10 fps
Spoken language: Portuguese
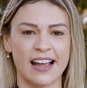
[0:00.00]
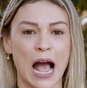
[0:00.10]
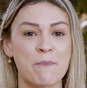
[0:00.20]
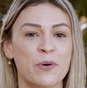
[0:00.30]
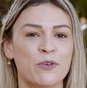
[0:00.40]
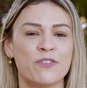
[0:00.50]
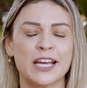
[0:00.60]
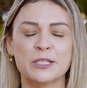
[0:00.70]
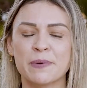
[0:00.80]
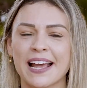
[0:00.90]

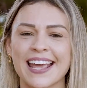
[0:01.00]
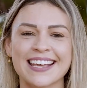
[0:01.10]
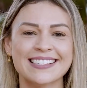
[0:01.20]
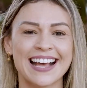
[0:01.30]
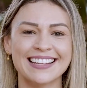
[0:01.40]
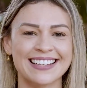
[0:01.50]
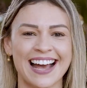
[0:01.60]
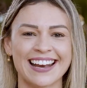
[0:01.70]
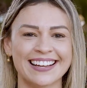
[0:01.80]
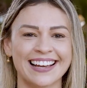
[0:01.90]
Aproveite para
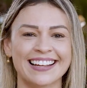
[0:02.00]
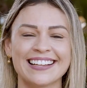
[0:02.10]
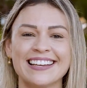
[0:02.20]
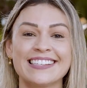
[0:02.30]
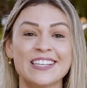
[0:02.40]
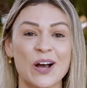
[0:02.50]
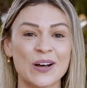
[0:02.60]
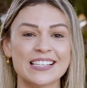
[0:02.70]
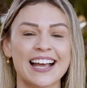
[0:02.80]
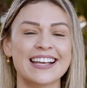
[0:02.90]
resgatar aquela
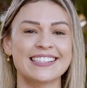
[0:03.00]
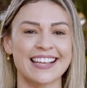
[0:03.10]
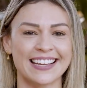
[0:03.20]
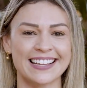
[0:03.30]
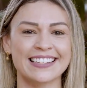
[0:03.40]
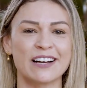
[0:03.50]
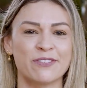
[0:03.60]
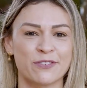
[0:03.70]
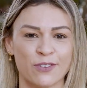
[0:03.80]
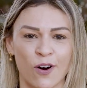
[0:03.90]
deliciosa receita da
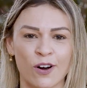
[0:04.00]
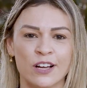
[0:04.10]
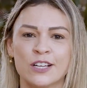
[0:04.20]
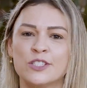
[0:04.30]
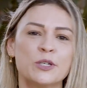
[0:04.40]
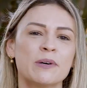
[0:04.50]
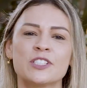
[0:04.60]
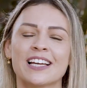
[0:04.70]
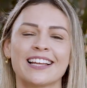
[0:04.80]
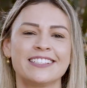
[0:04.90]
vovó de uma
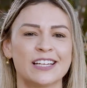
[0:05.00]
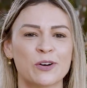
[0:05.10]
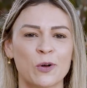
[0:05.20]
gelatina